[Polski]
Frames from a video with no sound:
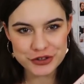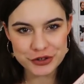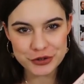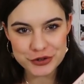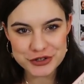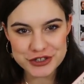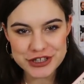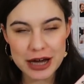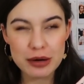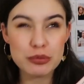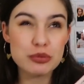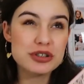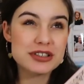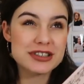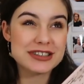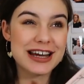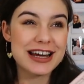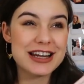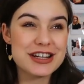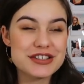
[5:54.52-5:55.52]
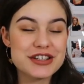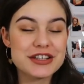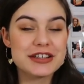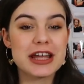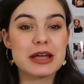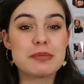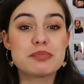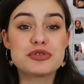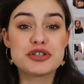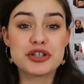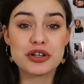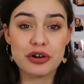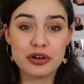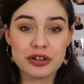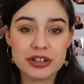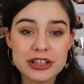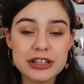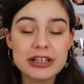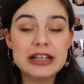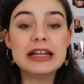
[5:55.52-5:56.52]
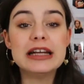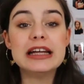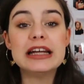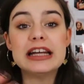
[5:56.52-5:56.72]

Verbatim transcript: rozdziału, z każdej tej przygody